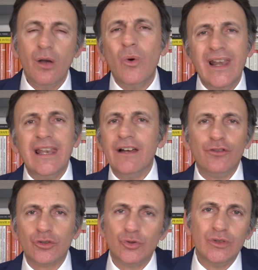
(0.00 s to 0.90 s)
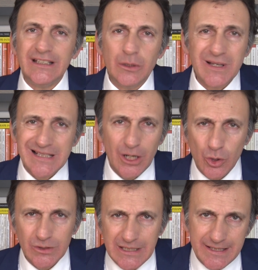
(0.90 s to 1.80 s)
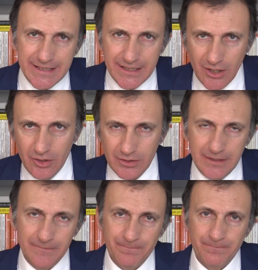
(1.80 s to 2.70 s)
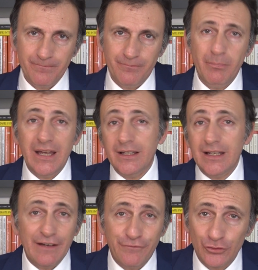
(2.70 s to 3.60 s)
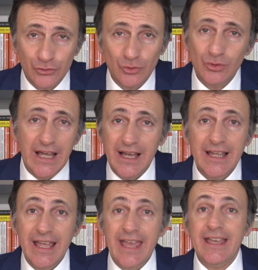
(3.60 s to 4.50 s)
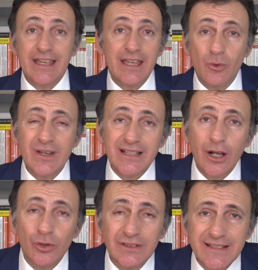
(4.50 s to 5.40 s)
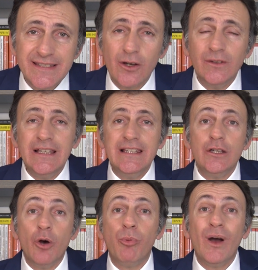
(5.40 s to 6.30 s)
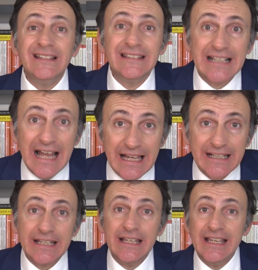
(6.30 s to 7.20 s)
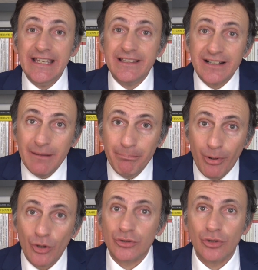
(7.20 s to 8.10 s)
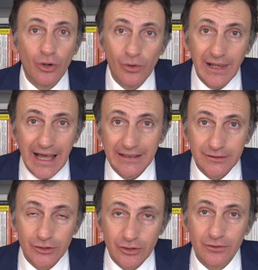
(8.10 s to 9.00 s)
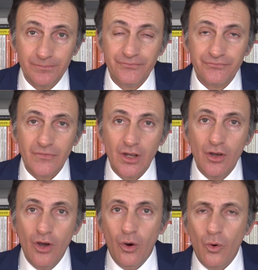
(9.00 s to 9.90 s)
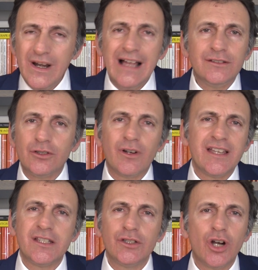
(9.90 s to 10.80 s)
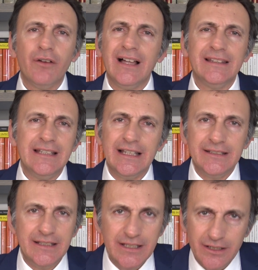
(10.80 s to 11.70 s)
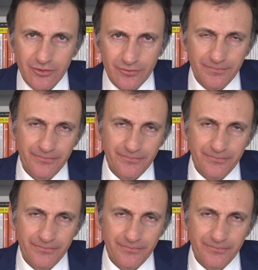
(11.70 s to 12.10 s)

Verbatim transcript: Qual è la fortuna di questa condizione? Beh, la fortuna è che in questa condizione l'io può entrare in rapporto con l'altro un altro che si trova al di là dell'io.